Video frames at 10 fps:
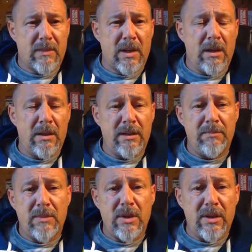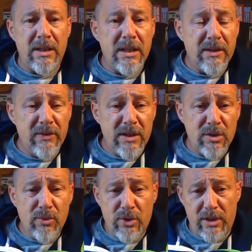ja, dem kann ich irgendwie
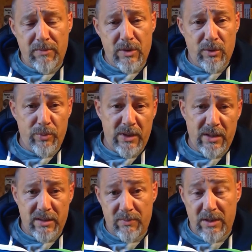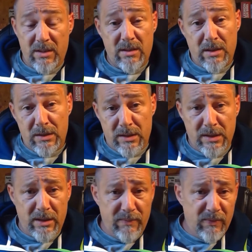zustimmen, ob ich jetzt mein altes
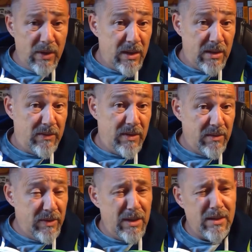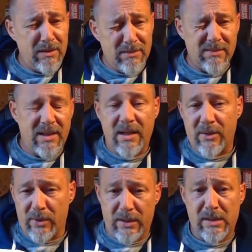Leben wirklich wieder will. Naja,
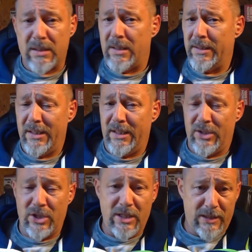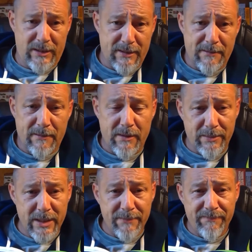gut, ist eine andere Geschichte, gell?
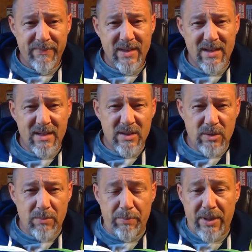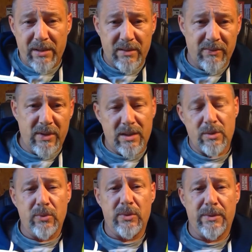Aber so ein Button wäre
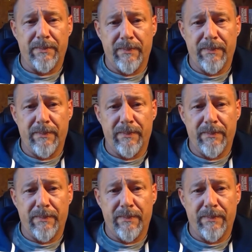cool.